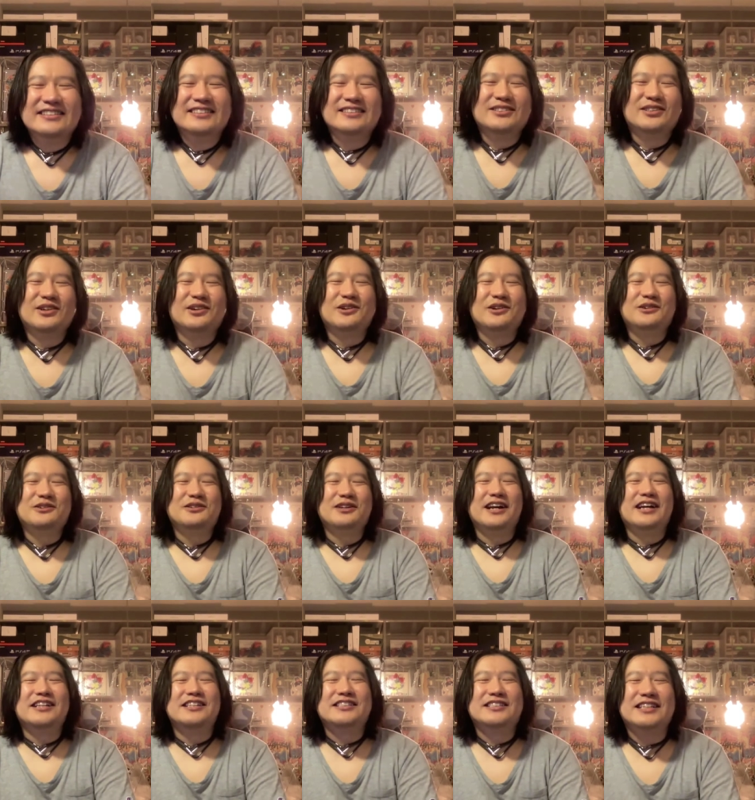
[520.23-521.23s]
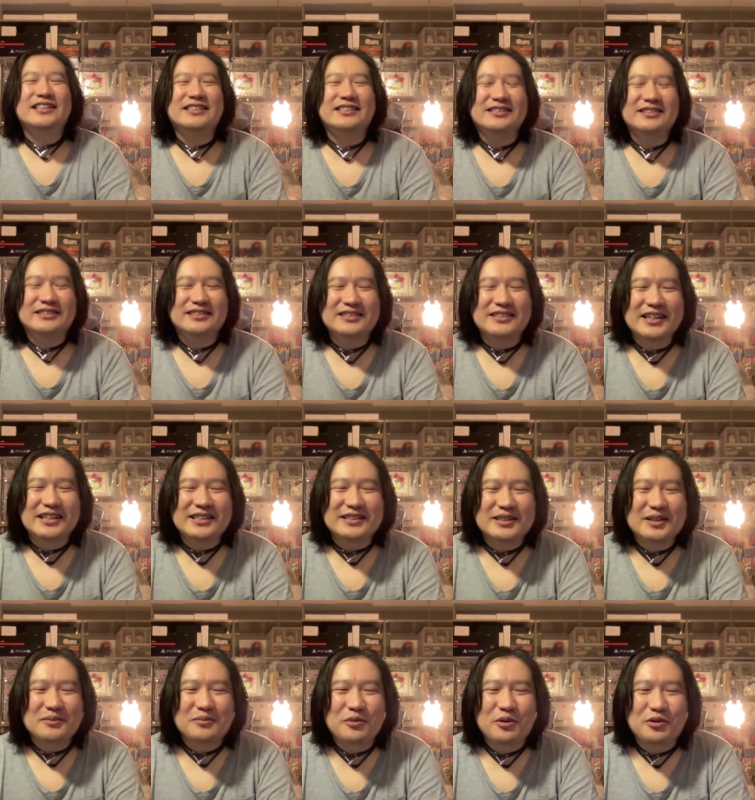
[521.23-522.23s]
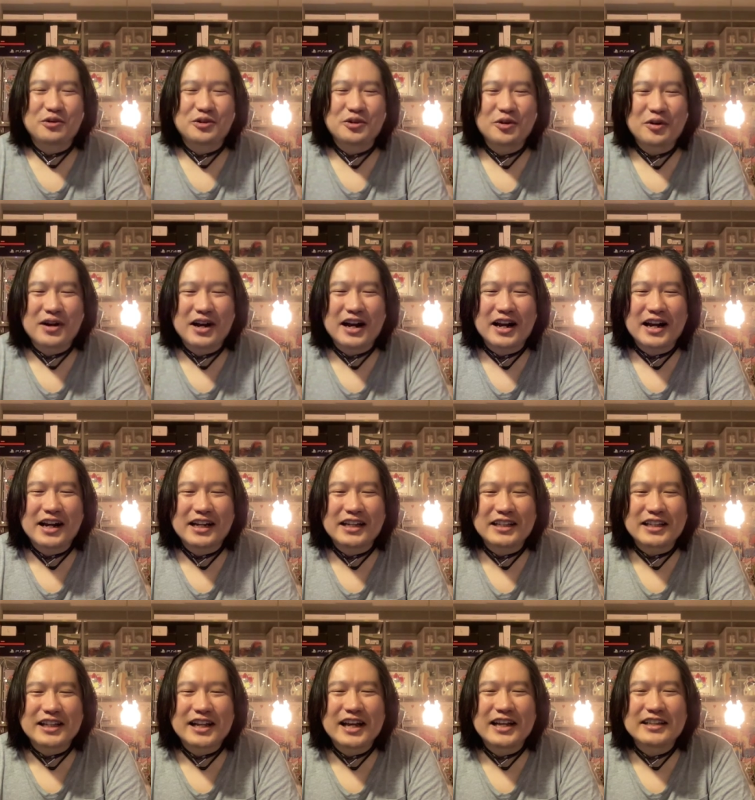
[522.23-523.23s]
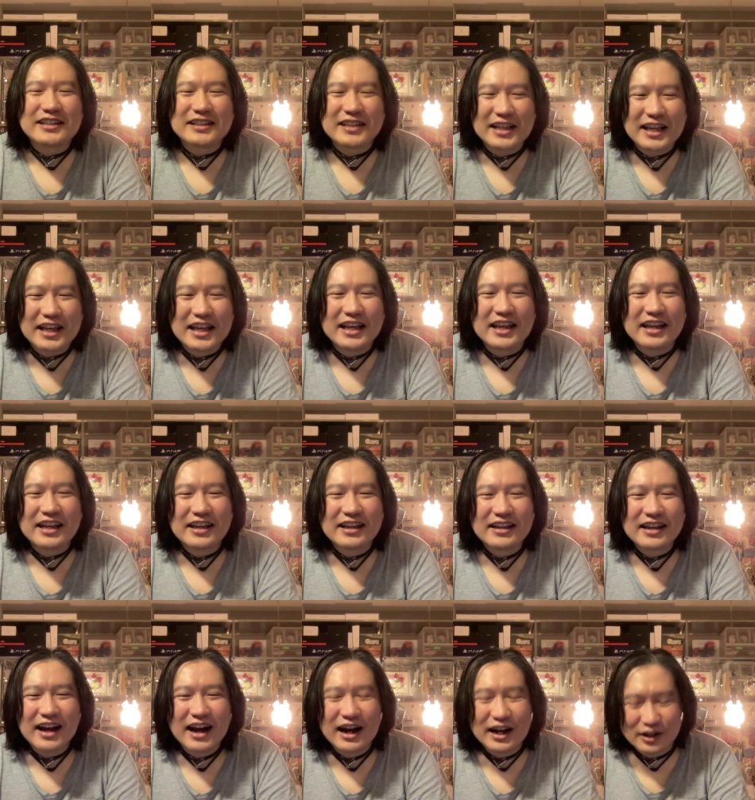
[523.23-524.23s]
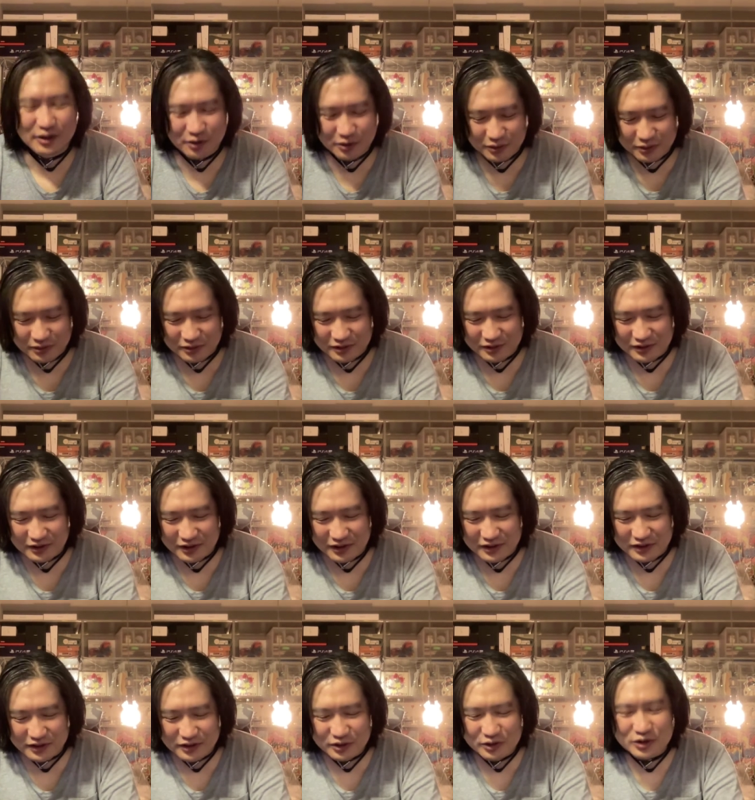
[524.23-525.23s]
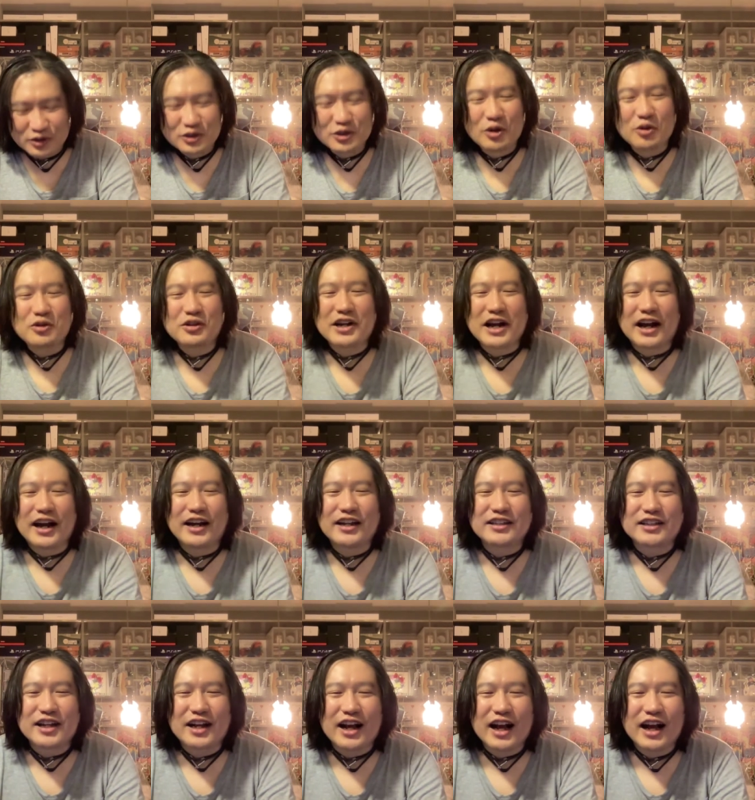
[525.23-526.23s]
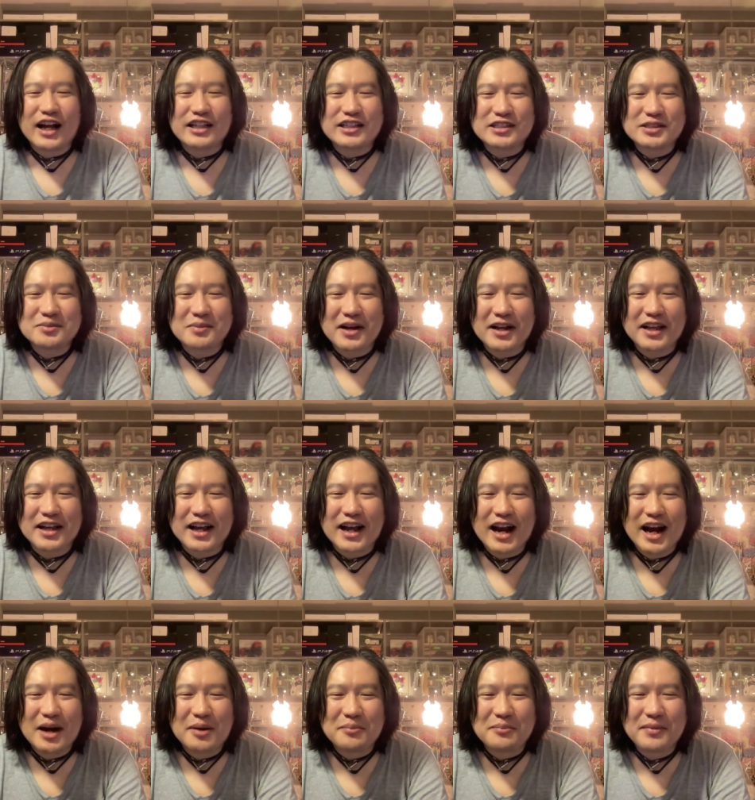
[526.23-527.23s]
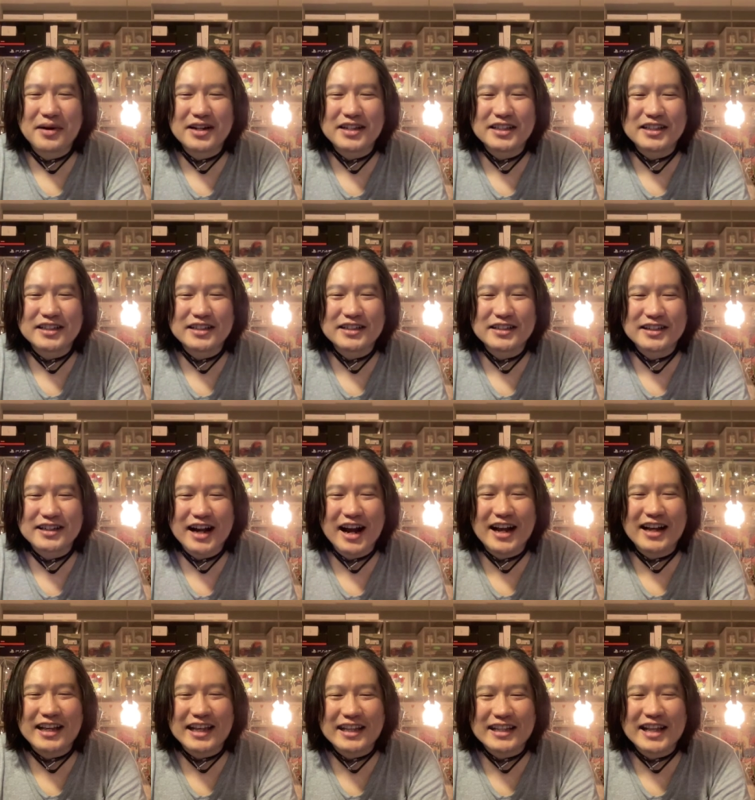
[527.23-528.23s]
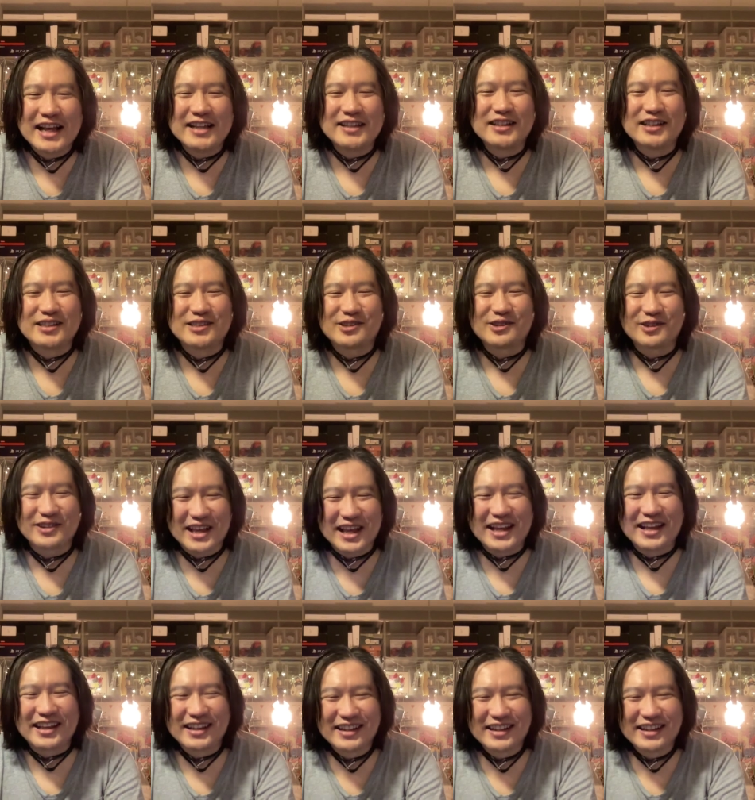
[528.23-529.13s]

そのぐらいしか全然目標掲げてないんであのよく考えたら勝ち負けがあんまり関係ないんですよね